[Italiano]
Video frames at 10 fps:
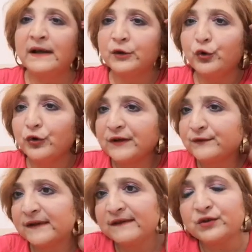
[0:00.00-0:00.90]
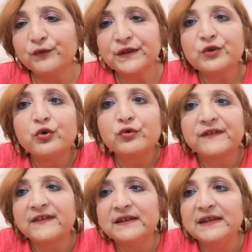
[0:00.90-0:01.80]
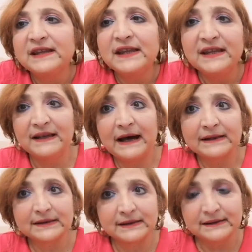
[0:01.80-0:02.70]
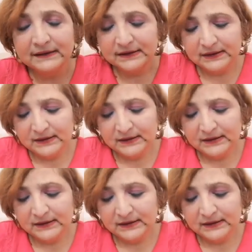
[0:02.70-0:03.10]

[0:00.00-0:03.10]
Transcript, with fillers: ancora non avendo fatto corsi di nail art